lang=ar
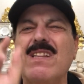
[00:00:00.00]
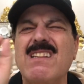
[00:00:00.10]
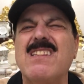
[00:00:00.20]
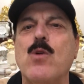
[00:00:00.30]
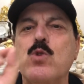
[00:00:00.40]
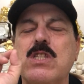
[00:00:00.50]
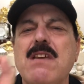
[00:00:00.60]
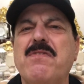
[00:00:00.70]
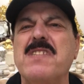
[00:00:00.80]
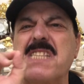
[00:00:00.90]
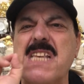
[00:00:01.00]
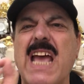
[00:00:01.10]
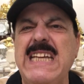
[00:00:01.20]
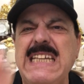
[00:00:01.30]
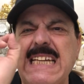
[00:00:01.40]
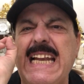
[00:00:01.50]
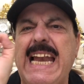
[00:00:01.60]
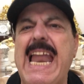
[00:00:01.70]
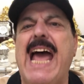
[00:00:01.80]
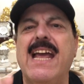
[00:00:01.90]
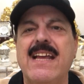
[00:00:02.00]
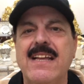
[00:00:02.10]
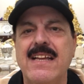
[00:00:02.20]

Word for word: ده التوصيف الصحيح له